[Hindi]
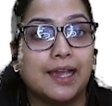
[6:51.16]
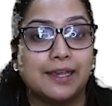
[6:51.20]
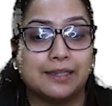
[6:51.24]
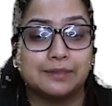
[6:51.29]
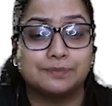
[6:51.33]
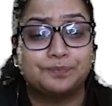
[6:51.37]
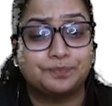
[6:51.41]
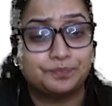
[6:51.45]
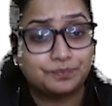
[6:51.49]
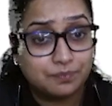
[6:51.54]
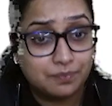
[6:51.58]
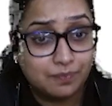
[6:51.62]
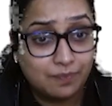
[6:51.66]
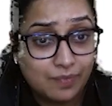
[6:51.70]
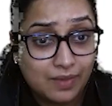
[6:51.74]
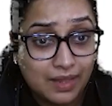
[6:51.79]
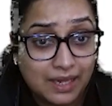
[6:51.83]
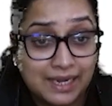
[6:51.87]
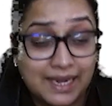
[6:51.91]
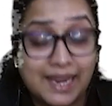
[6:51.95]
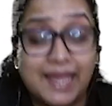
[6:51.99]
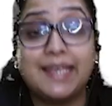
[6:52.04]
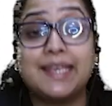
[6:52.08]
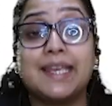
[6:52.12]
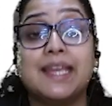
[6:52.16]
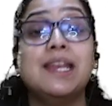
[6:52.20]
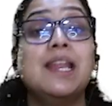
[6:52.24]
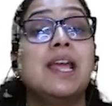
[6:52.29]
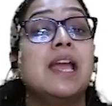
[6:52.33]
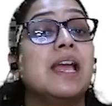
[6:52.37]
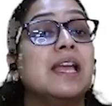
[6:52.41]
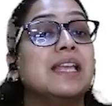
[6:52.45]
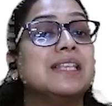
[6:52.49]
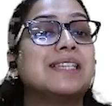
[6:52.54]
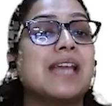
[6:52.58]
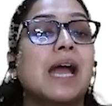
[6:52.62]
है लेकिन
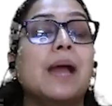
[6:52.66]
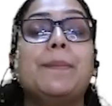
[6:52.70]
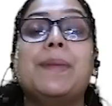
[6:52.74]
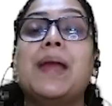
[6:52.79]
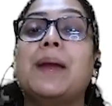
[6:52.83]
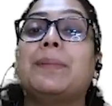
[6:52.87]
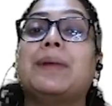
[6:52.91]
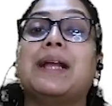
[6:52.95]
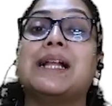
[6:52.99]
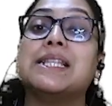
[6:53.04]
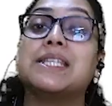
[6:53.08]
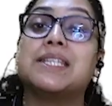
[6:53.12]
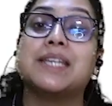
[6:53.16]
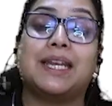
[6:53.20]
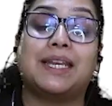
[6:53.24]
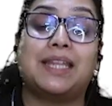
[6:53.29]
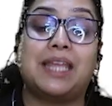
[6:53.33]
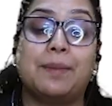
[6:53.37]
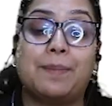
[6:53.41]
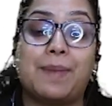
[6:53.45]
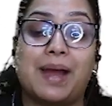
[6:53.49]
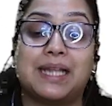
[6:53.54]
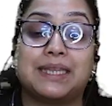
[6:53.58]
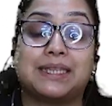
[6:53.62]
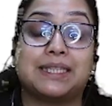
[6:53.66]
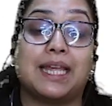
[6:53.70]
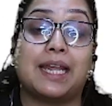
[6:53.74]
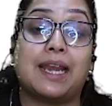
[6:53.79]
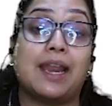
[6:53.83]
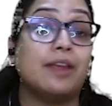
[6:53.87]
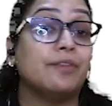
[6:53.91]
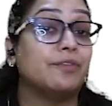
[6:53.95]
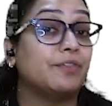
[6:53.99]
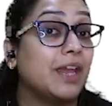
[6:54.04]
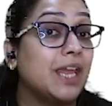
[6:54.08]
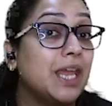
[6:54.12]
जहां पर हम कल्चर की बात
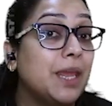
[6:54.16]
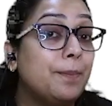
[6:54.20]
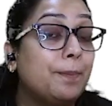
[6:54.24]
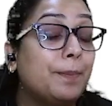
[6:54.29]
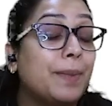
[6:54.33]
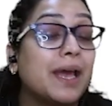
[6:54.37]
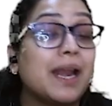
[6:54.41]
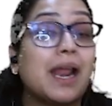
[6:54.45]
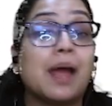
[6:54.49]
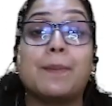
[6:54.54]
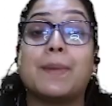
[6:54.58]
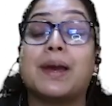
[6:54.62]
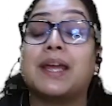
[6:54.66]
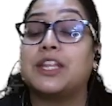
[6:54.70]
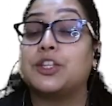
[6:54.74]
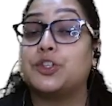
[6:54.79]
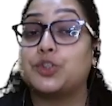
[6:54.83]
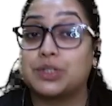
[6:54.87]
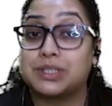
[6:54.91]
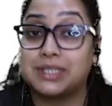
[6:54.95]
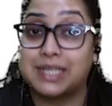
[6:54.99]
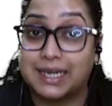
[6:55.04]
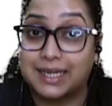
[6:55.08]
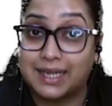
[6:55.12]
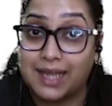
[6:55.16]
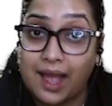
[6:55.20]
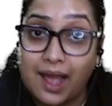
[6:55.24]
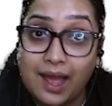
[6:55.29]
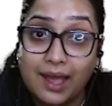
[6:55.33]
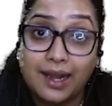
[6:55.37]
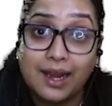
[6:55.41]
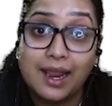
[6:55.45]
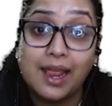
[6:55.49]
करें वहीं पर हमारी जो सरकार